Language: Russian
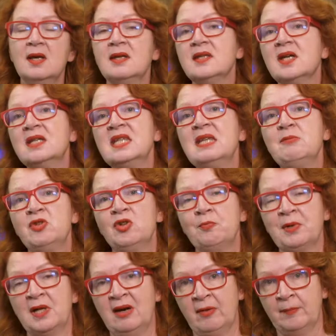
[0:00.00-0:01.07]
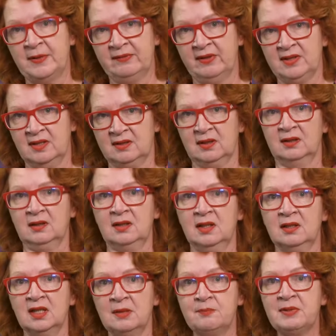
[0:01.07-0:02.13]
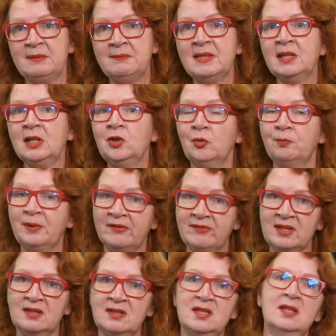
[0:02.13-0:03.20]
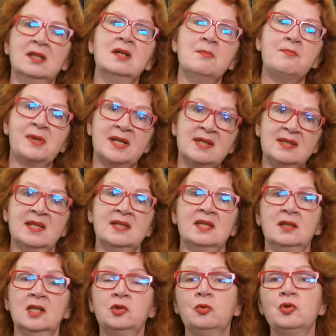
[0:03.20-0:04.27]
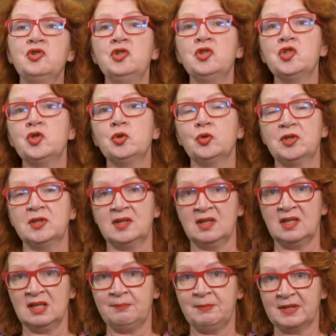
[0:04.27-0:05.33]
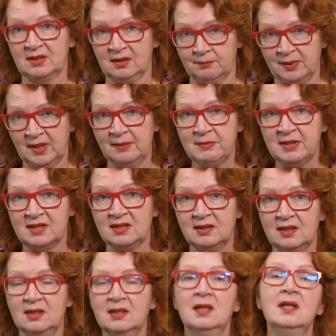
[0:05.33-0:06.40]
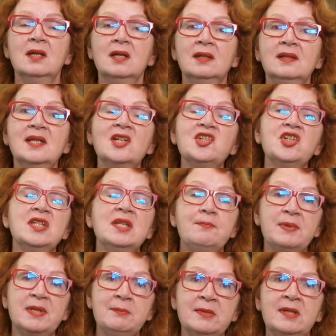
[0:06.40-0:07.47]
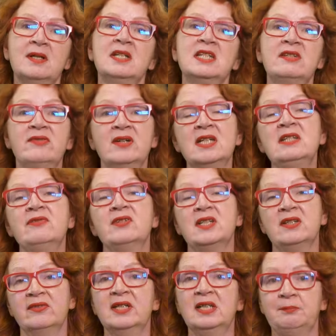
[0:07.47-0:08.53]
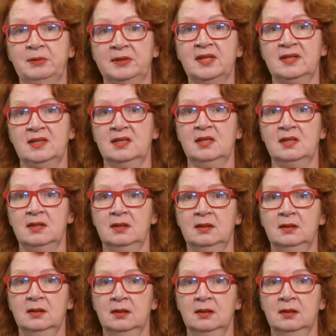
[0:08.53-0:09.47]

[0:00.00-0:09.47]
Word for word: Я не имею права приводить конкретные примеры, но поверьте, процесс этот очень жесткий и бескомпромиссный. Даже непрямая связь вызывает подозрения.